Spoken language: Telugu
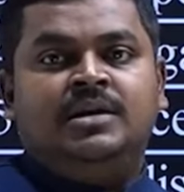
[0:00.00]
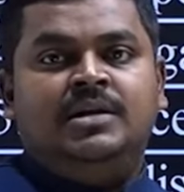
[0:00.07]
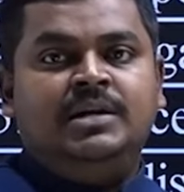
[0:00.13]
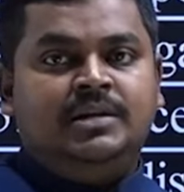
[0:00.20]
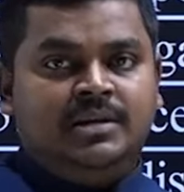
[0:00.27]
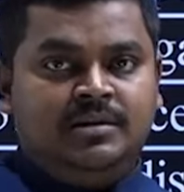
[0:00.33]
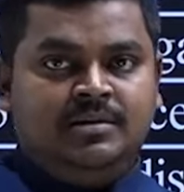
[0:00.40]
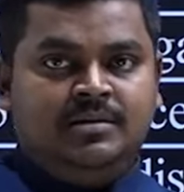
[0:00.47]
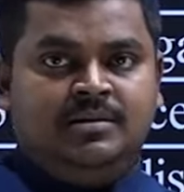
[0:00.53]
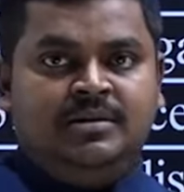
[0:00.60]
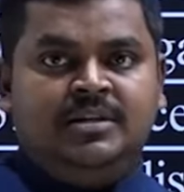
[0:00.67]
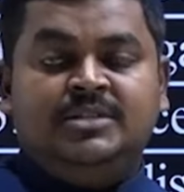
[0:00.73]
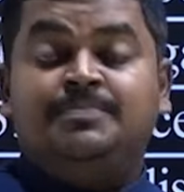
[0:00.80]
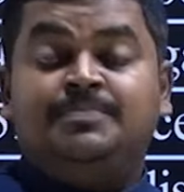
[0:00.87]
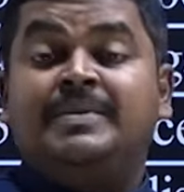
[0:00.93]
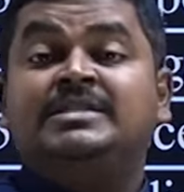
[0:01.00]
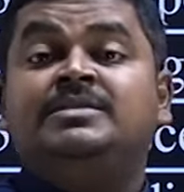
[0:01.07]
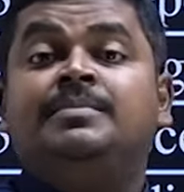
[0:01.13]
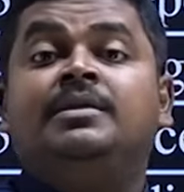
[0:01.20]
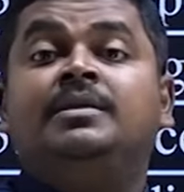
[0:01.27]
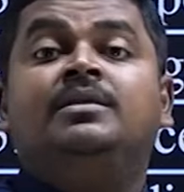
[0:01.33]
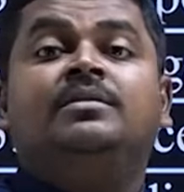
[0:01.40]
రైట్
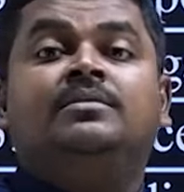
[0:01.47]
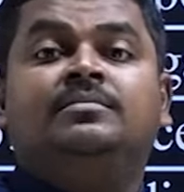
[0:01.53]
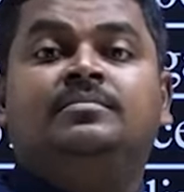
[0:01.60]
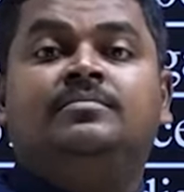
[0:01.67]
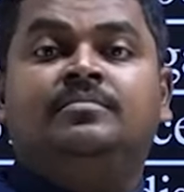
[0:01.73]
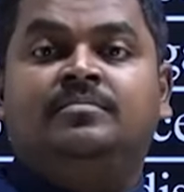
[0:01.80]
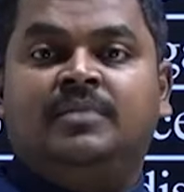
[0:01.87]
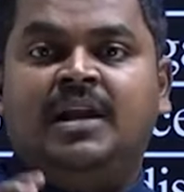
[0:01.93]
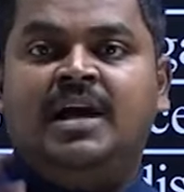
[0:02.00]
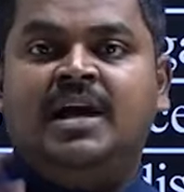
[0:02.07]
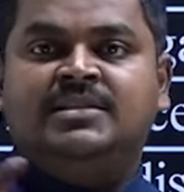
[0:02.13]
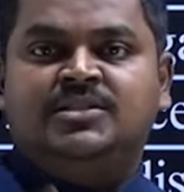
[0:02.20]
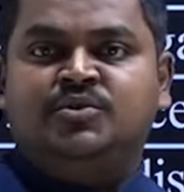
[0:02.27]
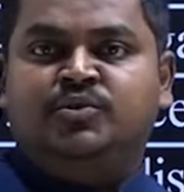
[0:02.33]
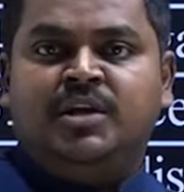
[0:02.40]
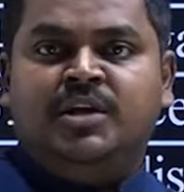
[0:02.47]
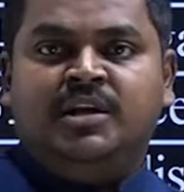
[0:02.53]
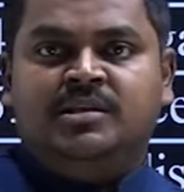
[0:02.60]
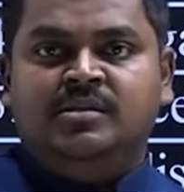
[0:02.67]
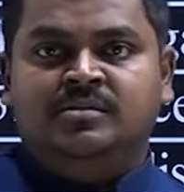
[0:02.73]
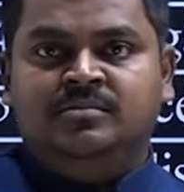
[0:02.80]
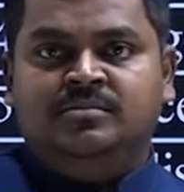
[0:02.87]
డిస్పెన్సిబుల్ గ్లాసెస్ ఉంటాయి
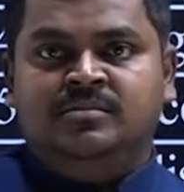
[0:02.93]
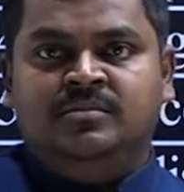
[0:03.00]
కదా